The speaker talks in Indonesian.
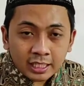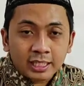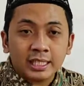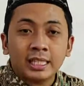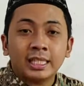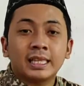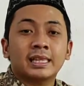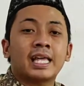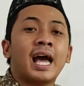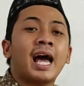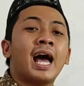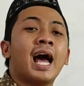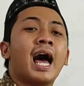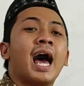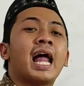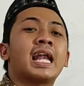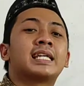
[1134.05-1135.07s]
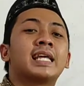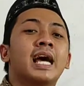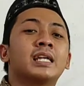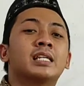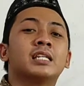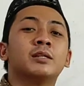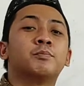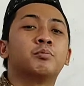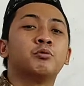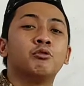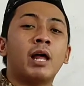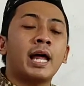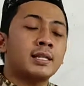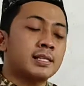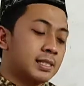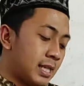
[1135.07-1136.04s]
kita ada di
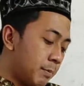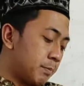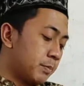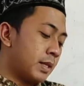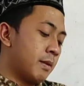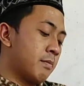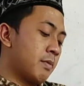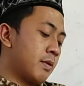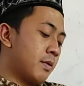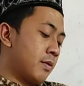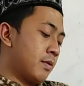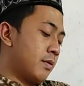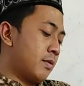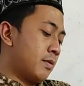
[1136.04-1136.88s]
bulan September